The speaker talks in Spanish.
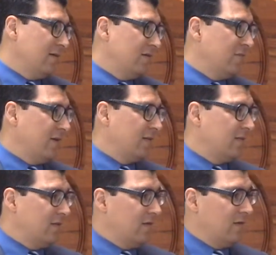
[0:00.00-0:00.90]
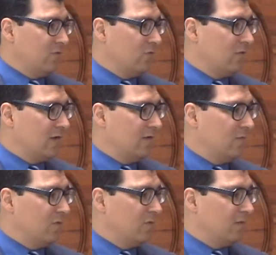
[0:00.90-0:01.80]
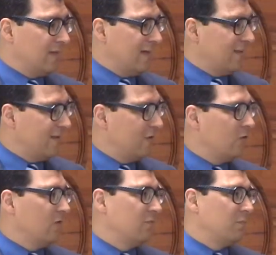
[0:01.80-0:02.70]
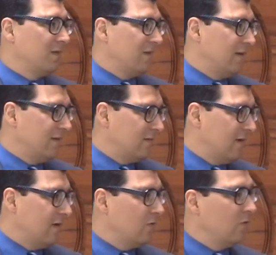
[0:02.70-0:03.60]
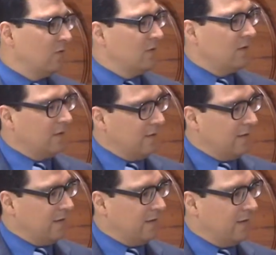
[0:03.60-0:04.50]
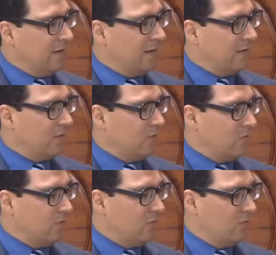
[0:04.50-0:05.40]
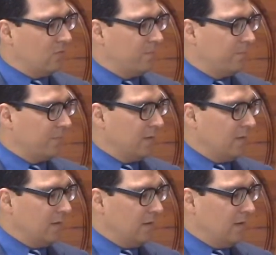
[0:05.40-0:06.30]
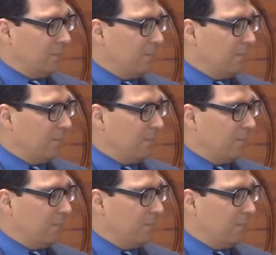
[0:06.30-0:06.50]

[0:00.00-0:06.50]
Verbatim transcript: El IFET es un organismo técnico especializado eh, con eh,